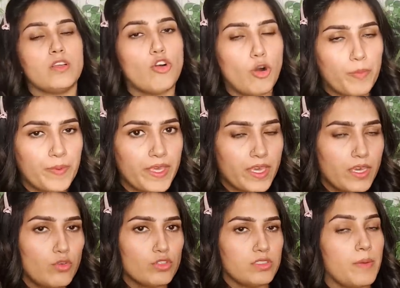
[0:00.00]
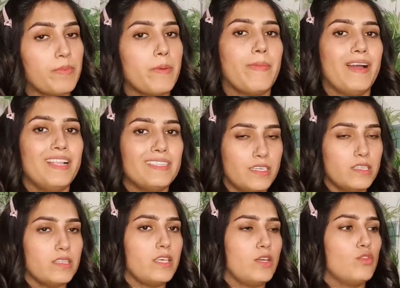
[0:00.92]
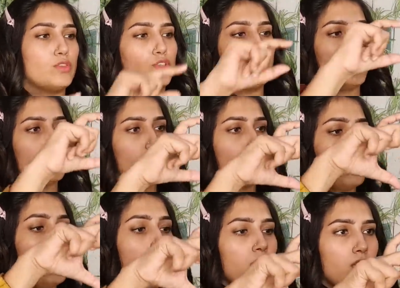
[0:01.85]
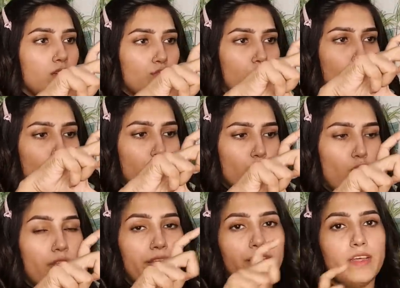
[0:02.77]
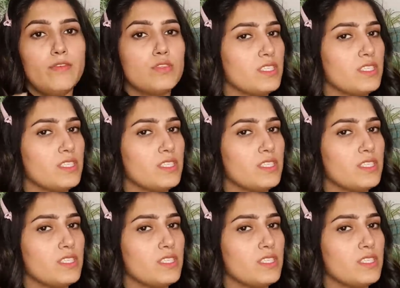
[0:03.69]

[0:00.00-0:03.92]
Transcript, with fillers: कॉपी है उससे आपके बाल जलते हैं उसके जो ये जो उसकी जो ये रॉड है ना वो